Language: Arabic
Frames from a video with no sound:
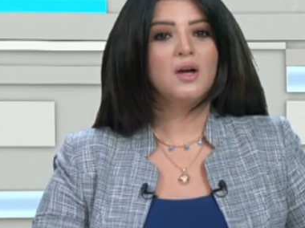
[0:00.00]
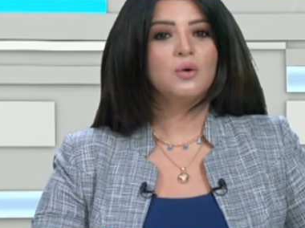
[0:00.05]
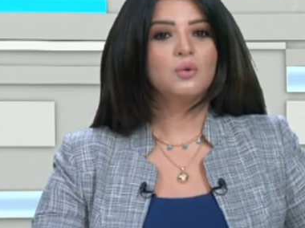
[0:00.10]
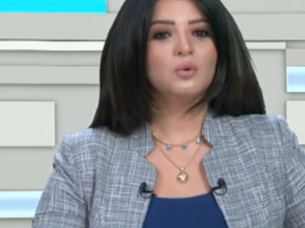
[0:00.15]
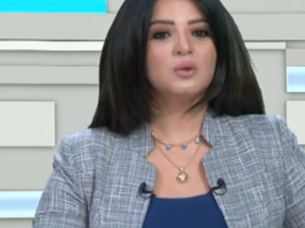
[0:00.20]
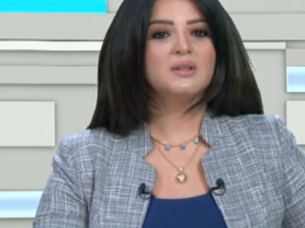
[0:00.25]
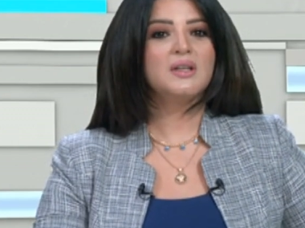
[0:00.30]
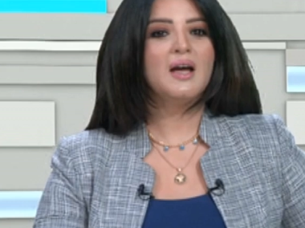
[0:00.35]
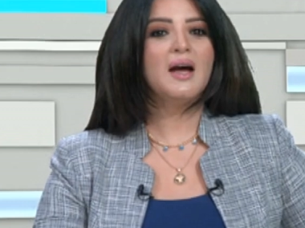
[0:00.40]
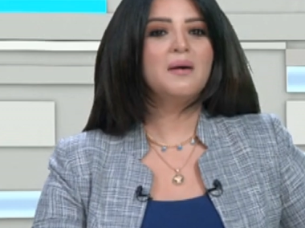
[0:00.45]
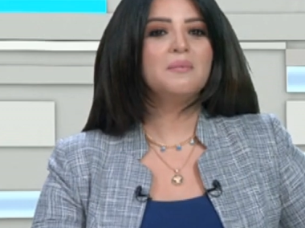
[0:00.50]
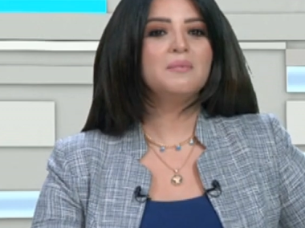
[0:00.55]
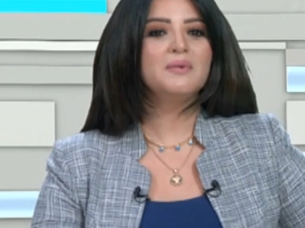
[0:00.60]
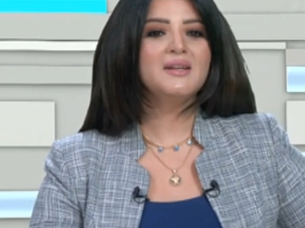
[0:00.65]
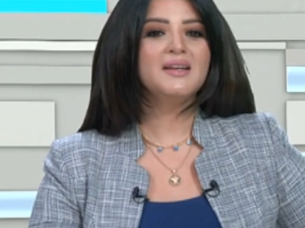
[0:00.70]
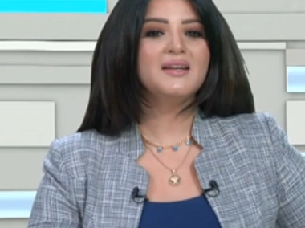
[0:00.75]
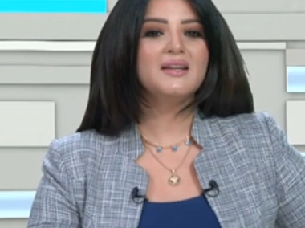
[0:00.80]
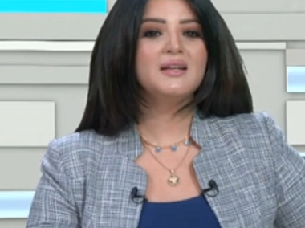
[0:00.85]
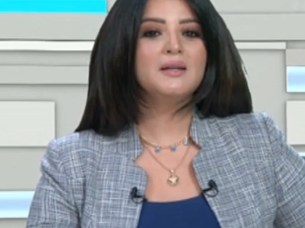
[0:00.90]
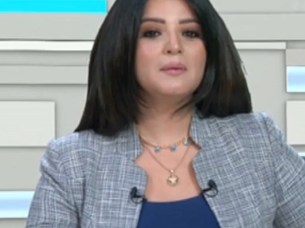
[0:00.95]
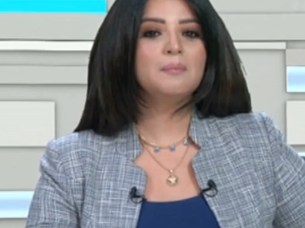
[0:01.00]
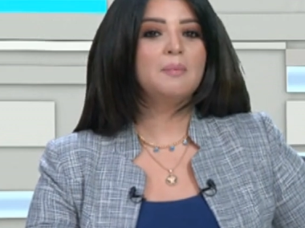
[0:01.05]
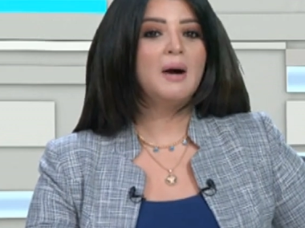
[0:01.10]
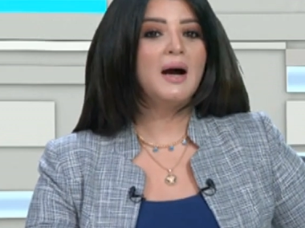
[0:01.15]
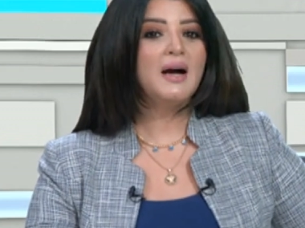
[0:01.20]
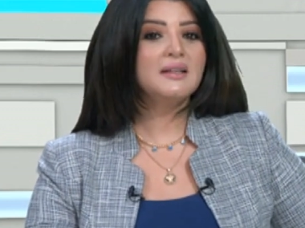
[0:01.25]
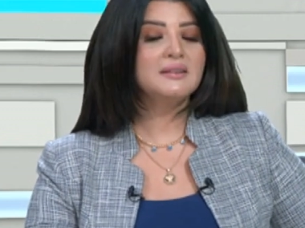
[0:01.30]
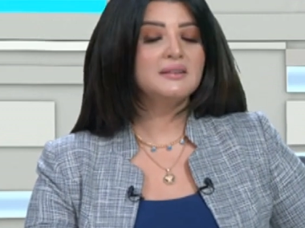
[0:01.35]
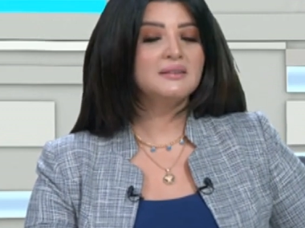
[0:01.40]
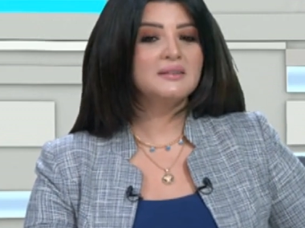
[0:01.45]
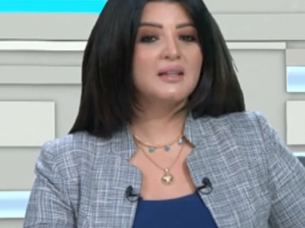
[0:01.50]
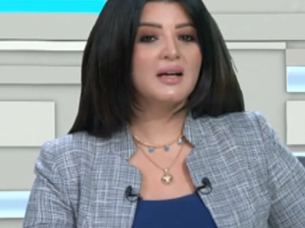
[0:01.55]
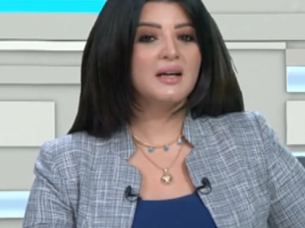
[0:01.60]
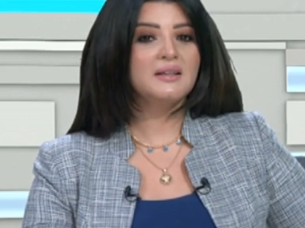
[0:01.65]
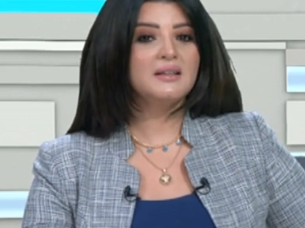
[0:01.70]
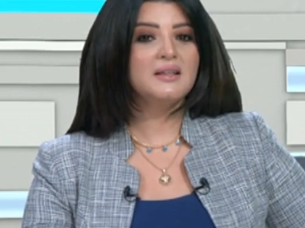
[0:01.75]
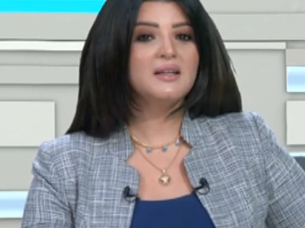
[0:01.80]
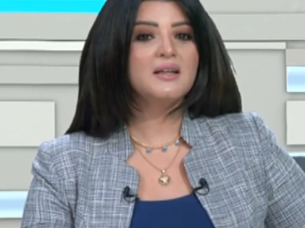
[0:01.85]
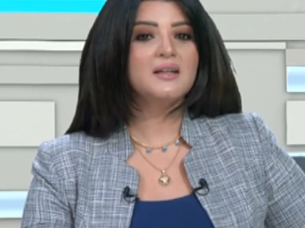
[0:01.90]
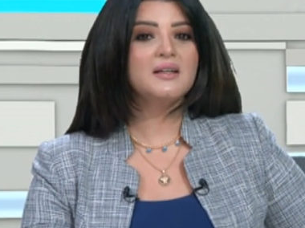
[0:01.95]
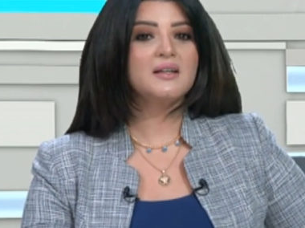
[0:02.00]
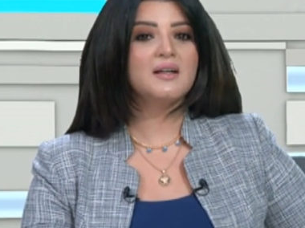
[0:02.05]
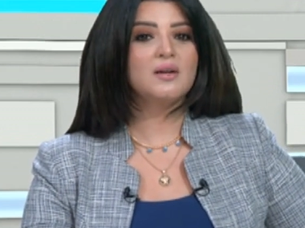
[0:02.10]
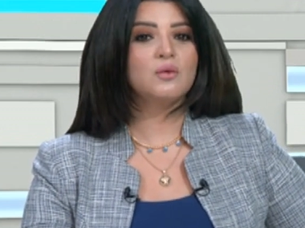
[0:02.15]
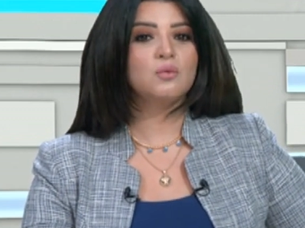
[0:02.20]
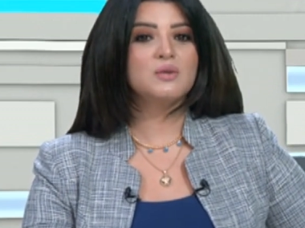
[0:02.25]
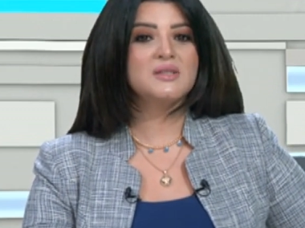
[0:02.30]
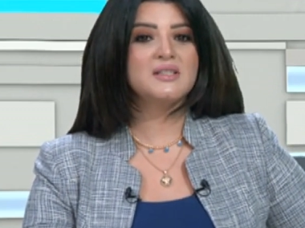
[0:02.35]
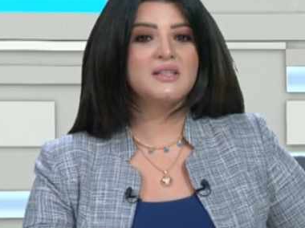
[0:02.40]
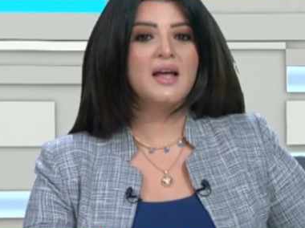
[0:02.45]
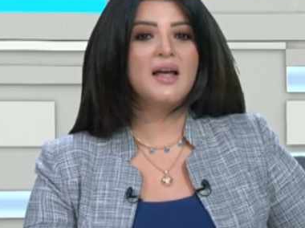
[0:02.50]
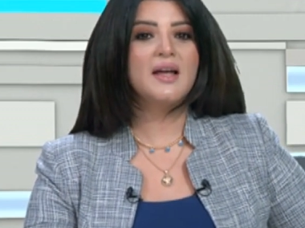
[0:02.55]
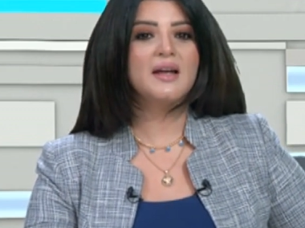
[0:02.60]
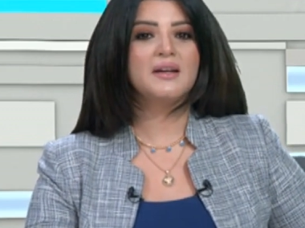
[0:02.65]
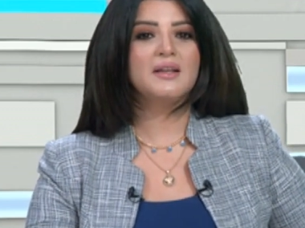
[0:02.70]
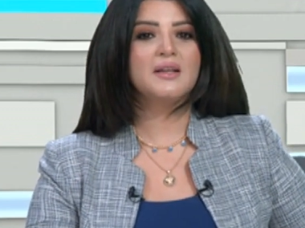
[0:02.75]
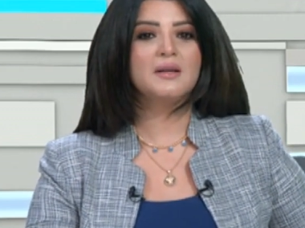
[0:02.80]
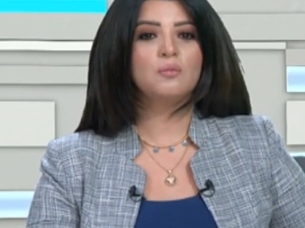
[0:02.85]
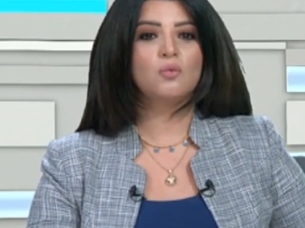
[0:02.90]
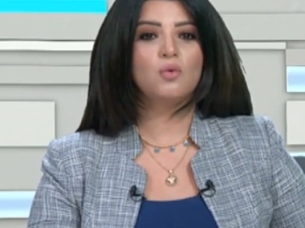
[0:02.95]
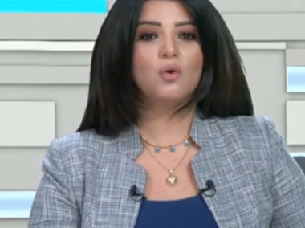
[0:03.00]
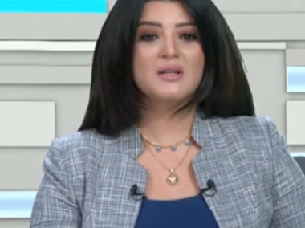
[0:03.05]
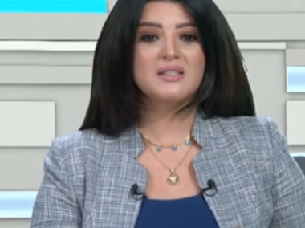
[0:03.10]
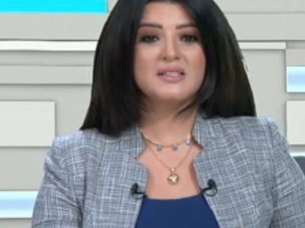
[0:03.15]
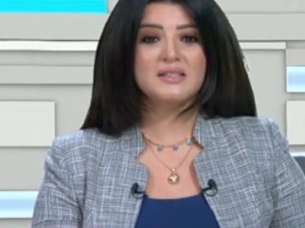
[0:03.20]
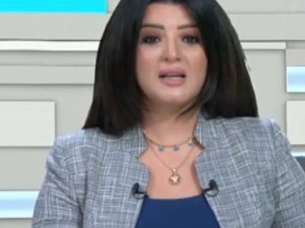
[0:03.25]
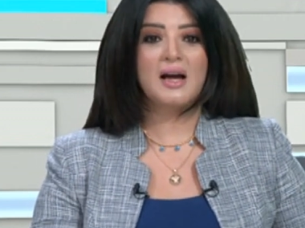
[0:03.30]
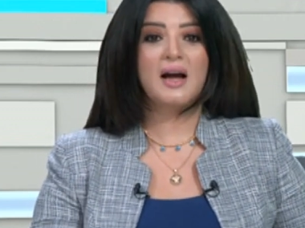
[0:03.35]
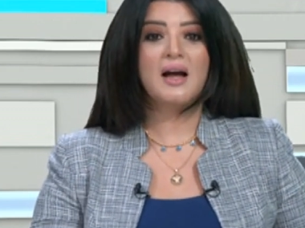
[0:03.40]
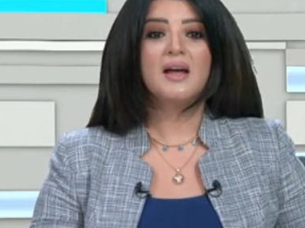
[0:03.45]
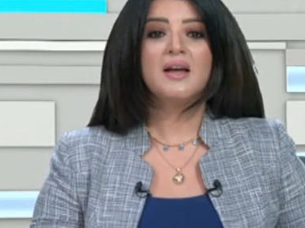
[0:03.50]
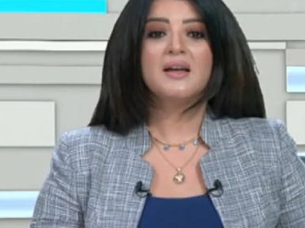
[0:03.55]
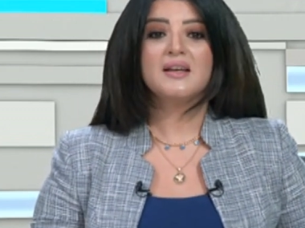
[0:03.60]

وده بيجي بعد تغيير وزاري عملي موسع